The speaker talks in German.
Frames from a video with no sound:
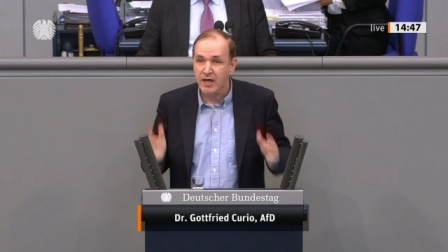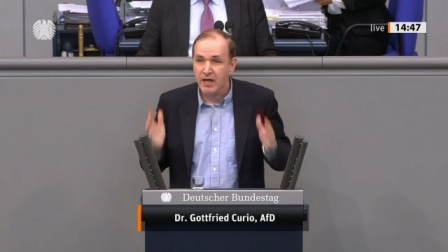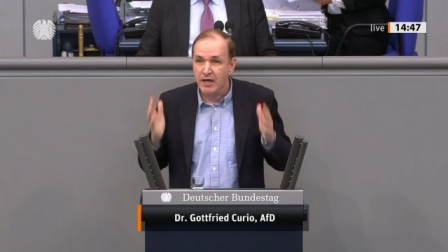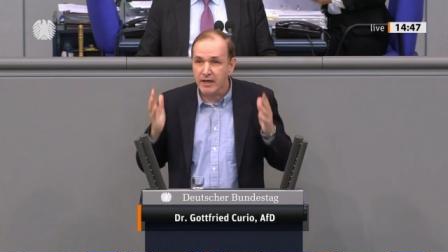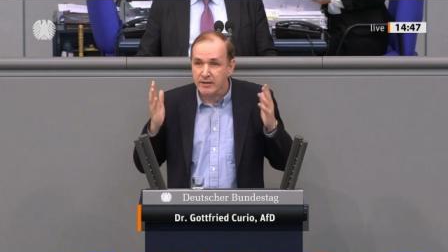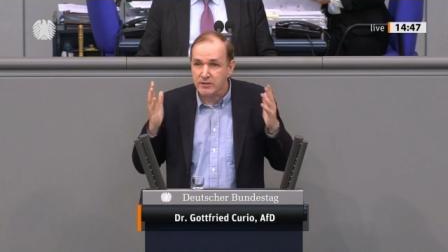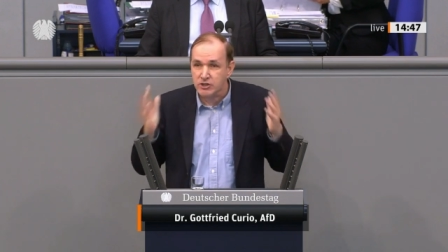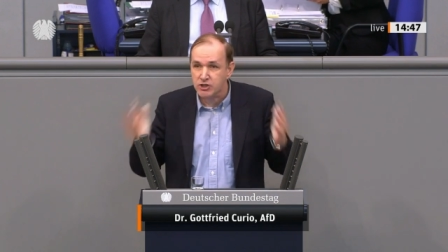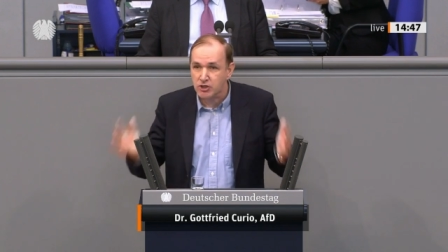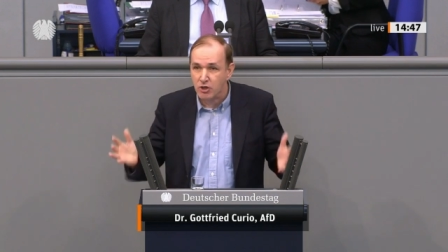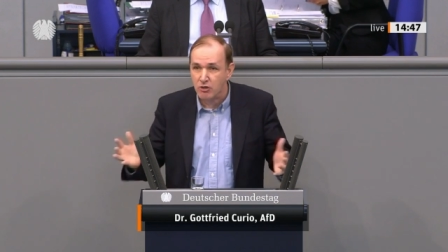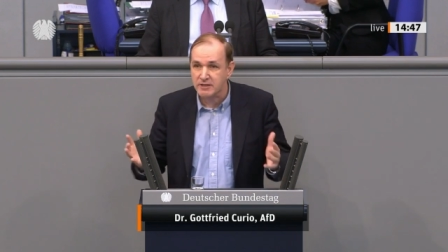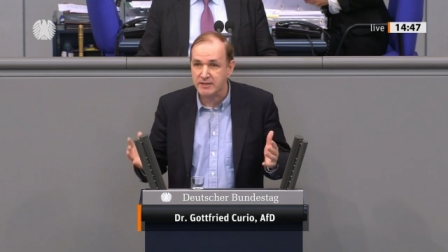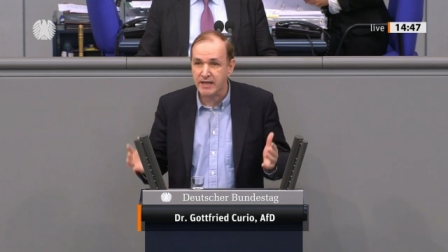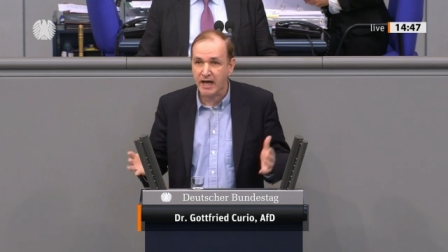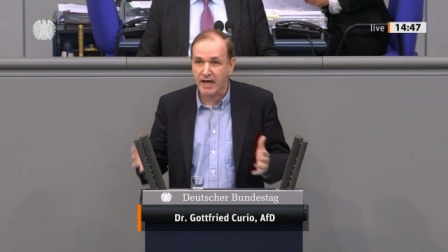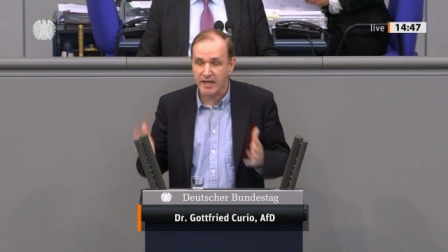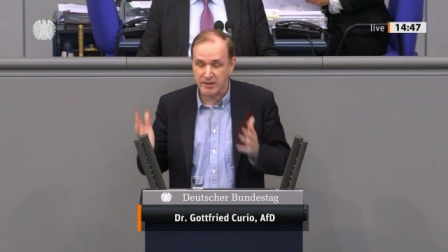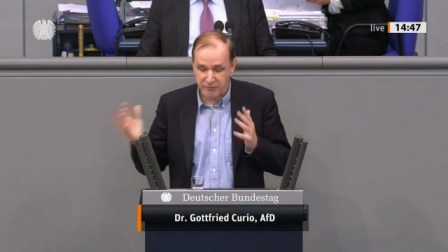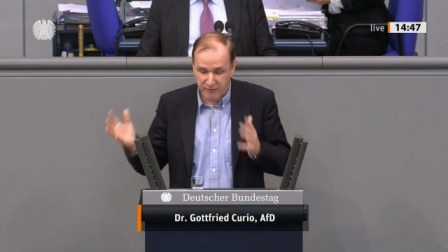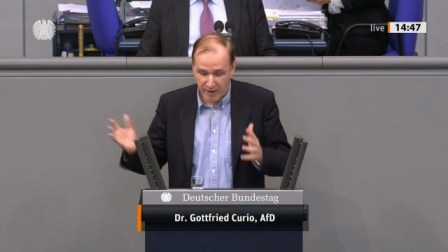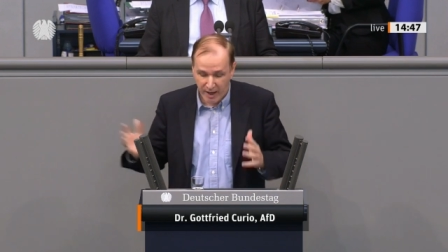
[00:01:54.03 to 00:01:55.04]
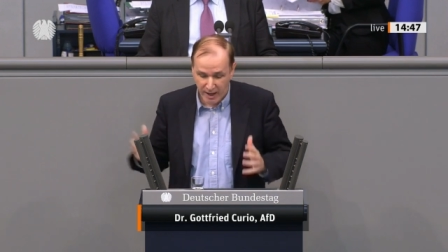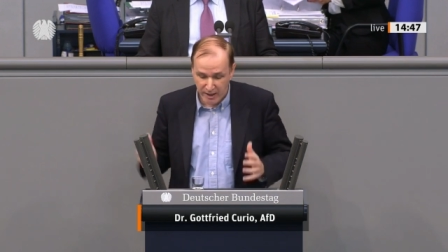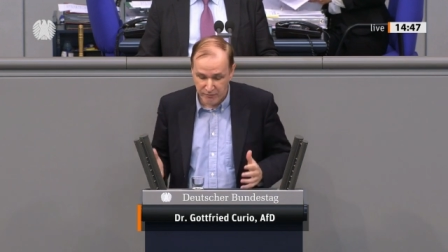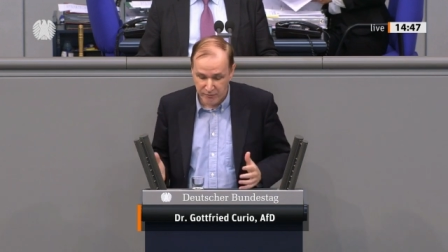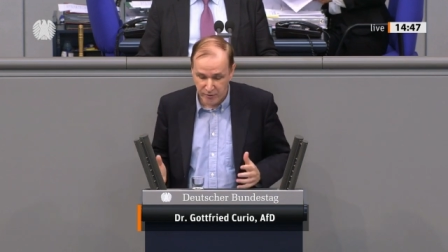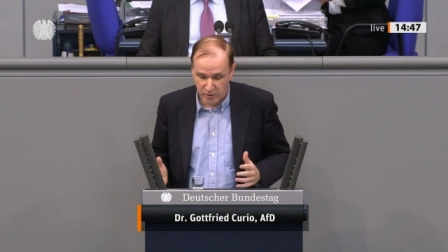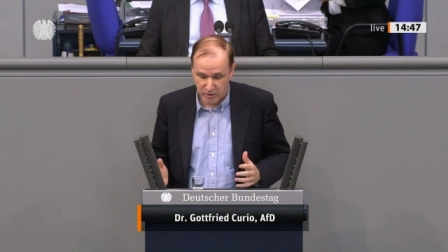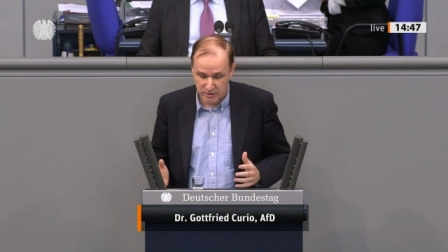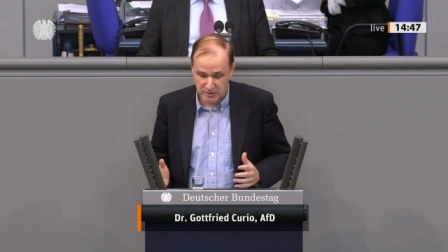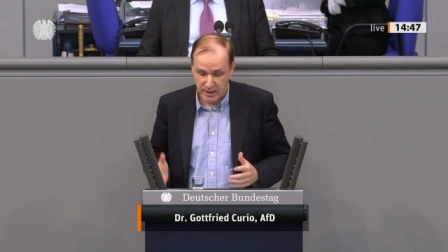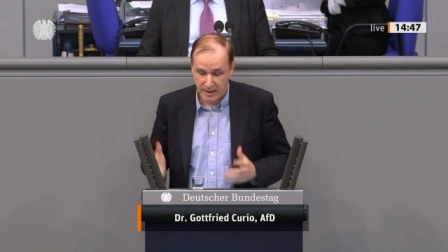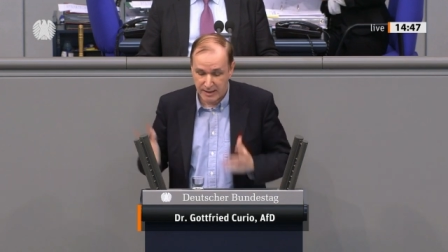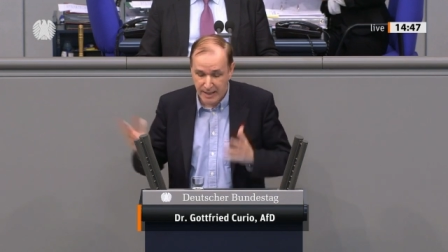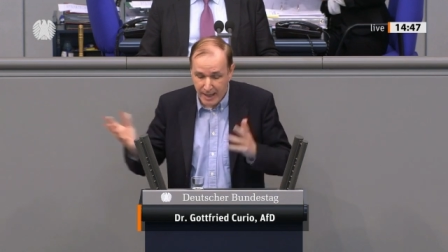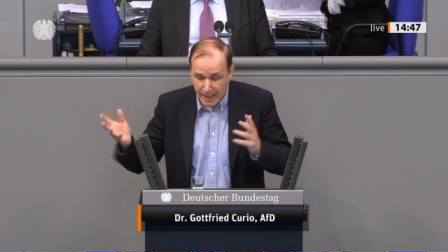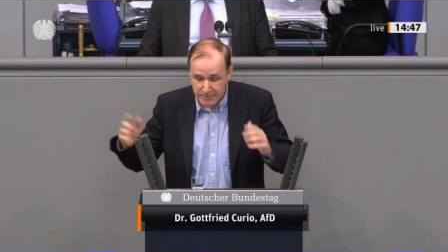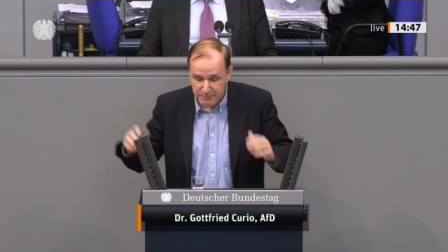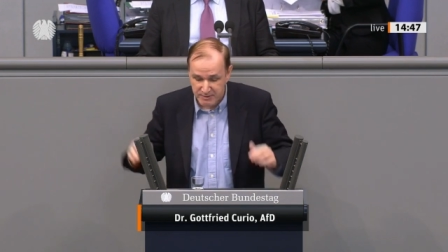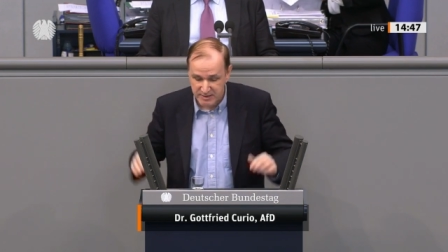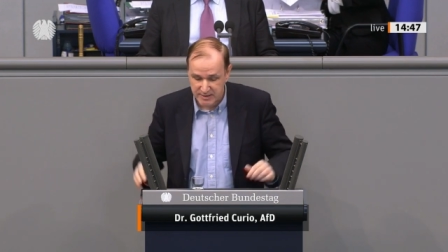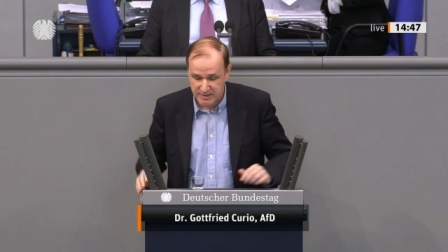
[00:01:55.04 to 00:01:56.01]
In Stuttgart, Frankfurt,
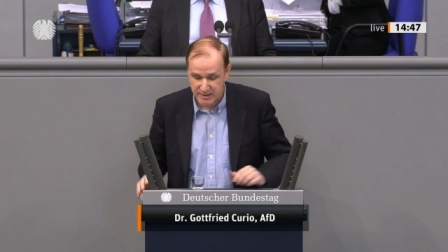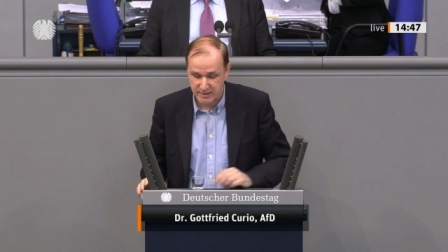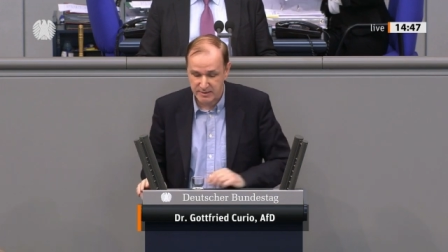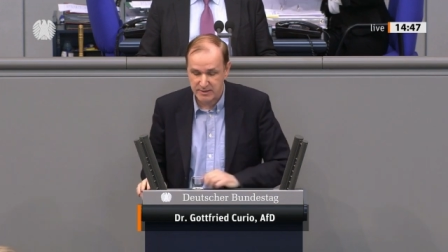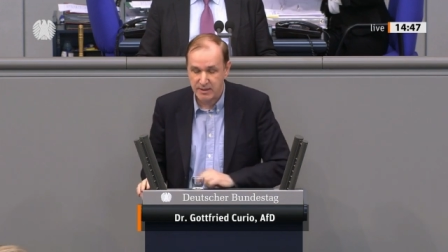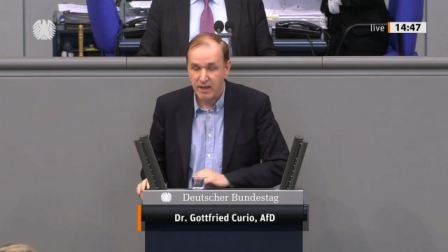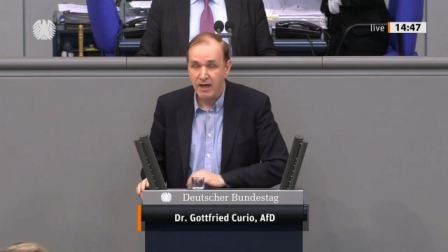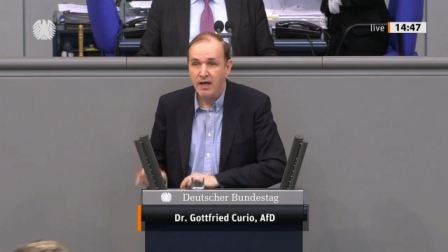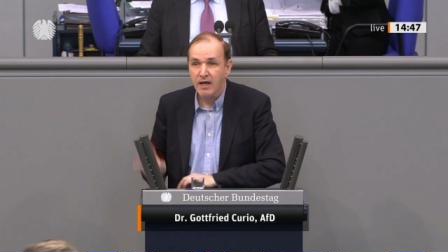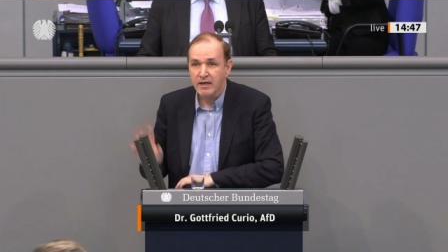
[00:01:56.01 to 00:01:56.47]
Leipzig.